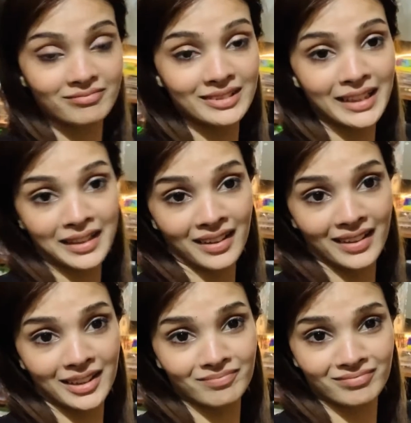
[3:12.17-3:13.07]
ये
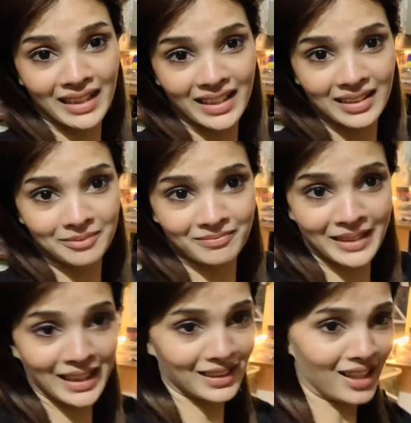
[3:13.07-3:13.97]
हाल है लाइक like,
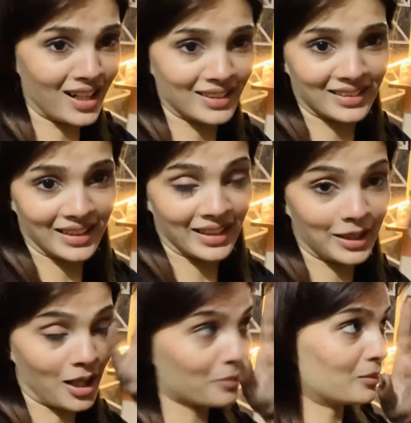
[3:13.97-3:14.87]
मेरे हाथ
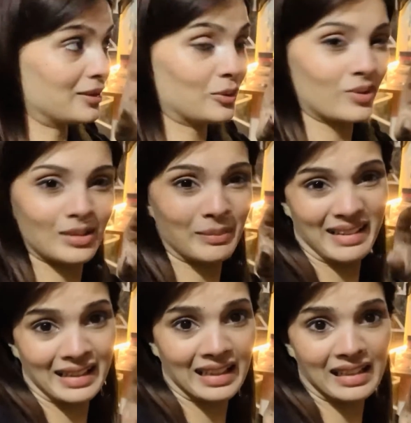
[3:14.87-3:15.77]
देखें अभी मैंने थोड़े से
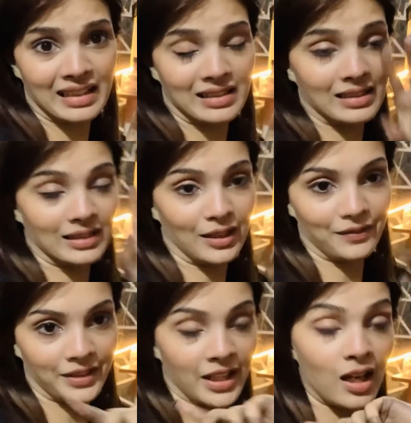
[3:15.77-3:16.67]
मिट्टी के तेल से
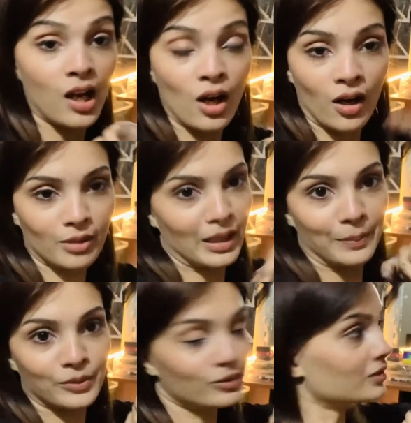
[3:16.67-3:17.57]
साफ किए हैं और मैं
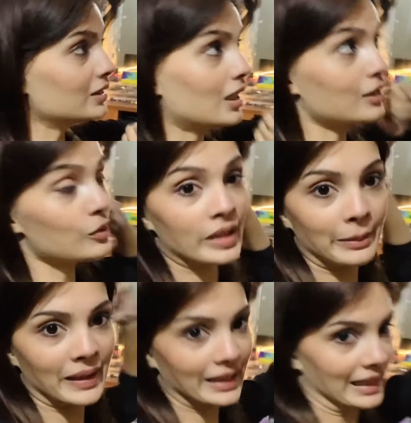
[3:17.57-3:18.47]
आप लोगों को दिखाती हूँ
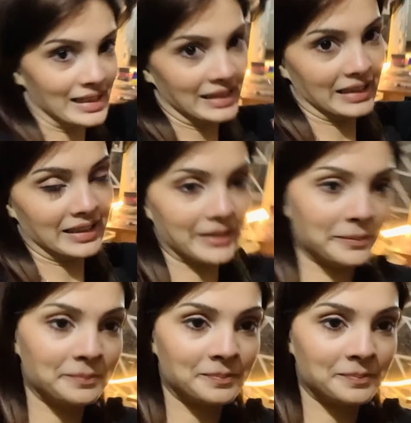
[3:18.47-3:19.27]
कि मैंने कैसी की है